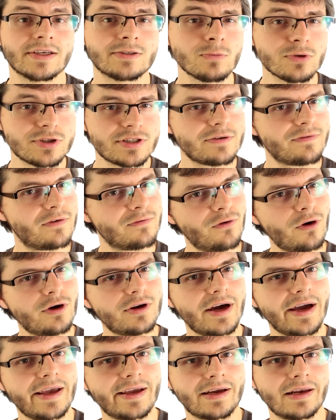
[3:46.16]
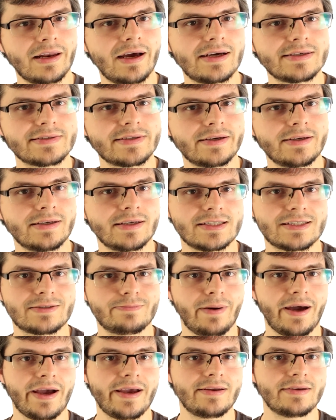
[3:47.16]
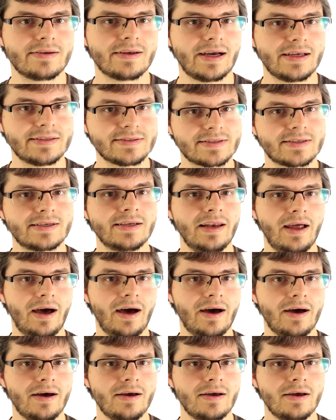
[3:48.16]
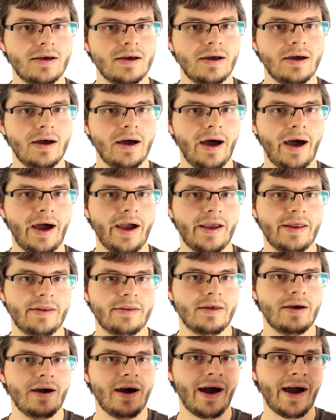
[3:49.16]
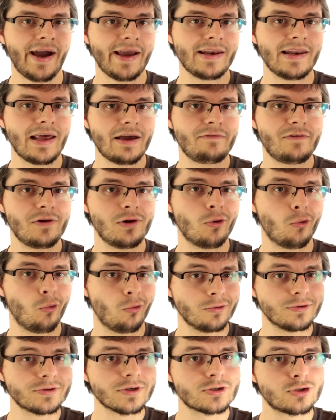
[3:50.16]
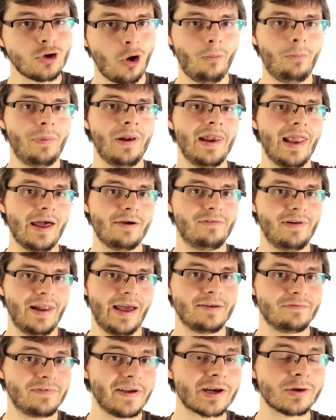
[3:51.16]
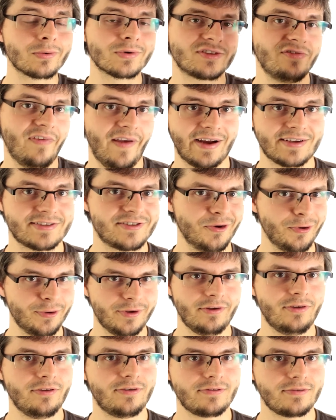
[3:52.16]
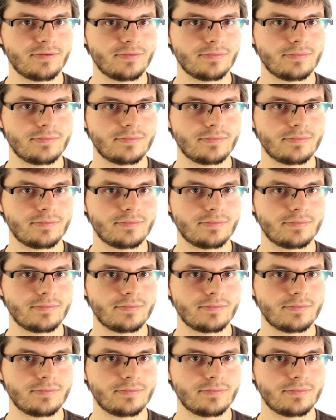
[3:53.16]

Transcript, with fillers: Es muss dir von vornherein klar sein, dass Spine ganz klar ein High-Level- und Top-Level-Entwicklungswerkzeug ist.